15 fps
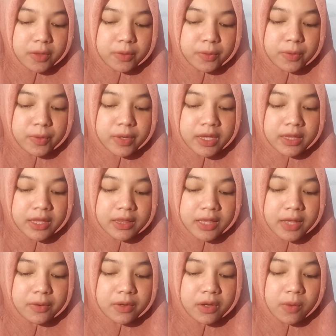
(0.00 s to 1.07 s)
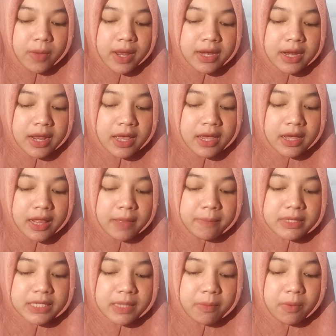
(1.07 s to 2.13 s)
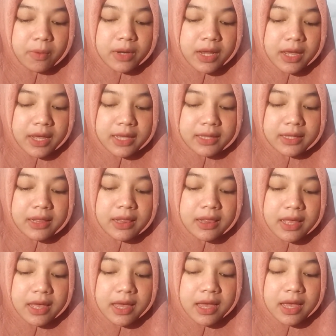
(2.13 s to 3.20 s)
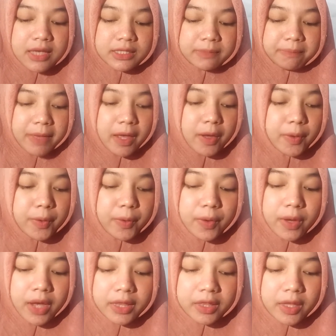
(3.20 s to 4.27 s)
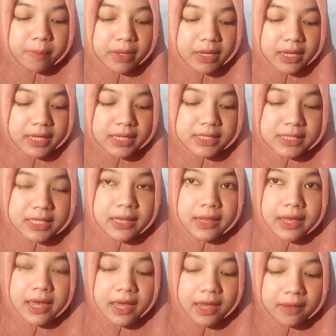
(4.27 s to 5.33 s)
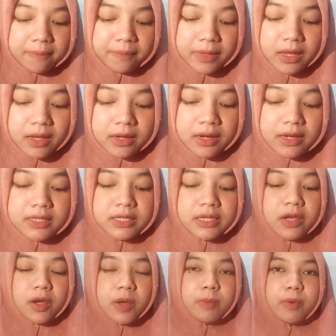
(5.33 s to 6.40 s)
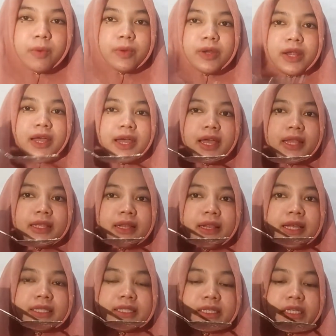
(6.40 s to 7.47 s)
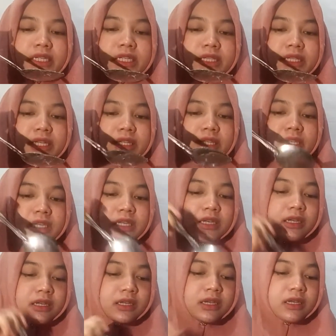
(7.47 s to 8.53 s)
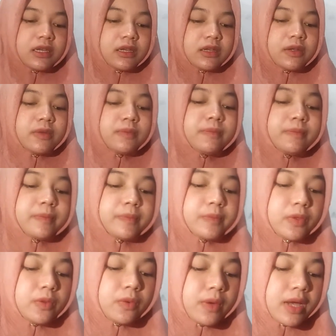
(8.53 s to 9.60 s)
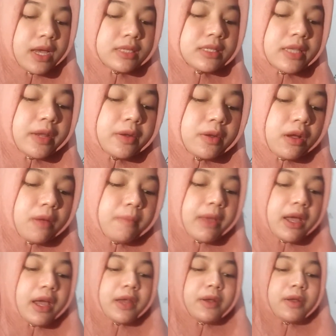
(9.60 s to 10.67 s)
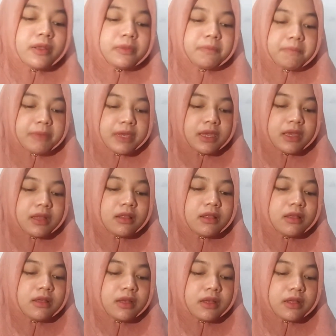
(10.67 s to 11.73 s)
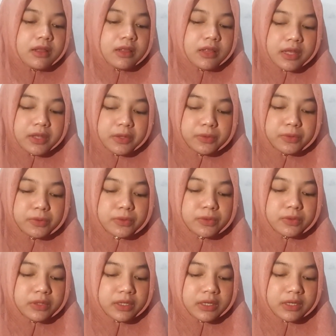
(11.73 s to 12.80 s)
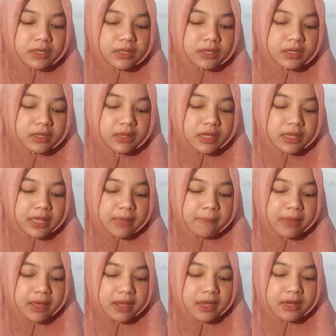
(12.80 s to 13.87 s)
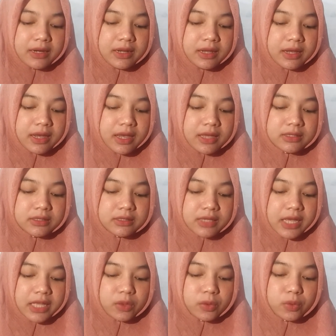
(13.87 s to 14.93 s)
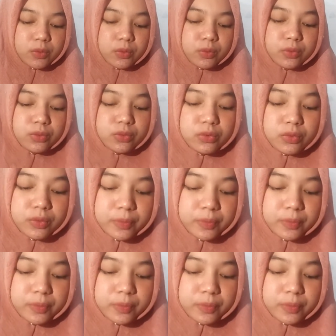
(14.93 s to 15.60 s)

Lalu kita taruh ke wadah, kalian bisa menggunakan gelas, mangkuk, atau piring kecil ya. Dan di sini aku menggunakan gelas kecil ini, dua sendok makan oatmeal. Lalu kita tambahkan dengan satu